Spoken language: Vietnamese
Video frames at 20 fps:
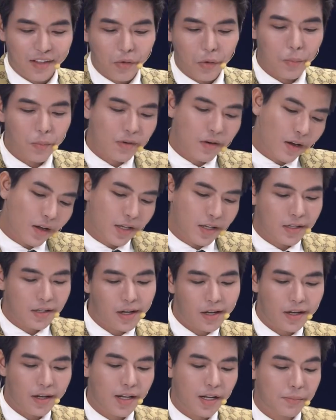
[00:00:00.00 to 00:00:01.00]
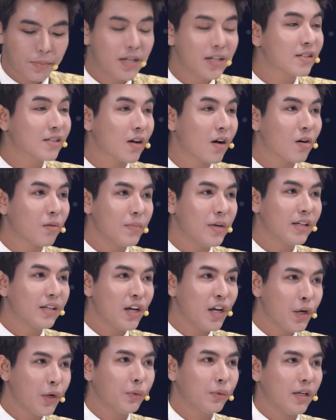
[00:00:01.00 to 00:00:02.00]
nó cũng có ý nghĩa là biết son biết
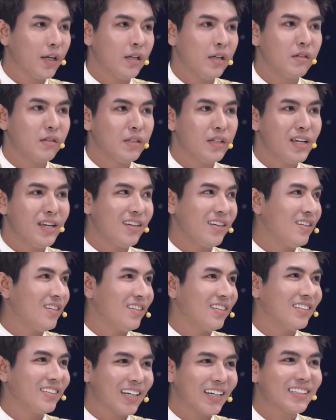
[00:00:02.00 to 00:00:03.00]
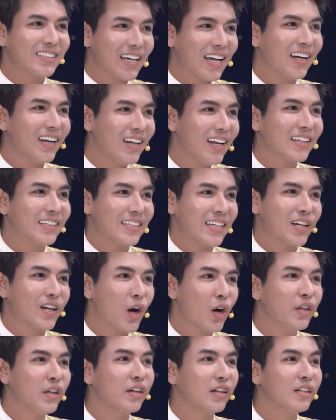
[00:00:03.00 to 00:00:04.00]
deal thì đương nhiên chắc chắn là sẽ
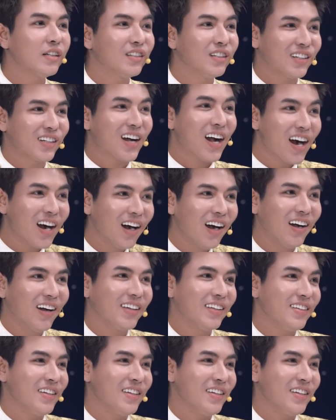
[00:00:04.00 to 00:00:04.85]
có những người cần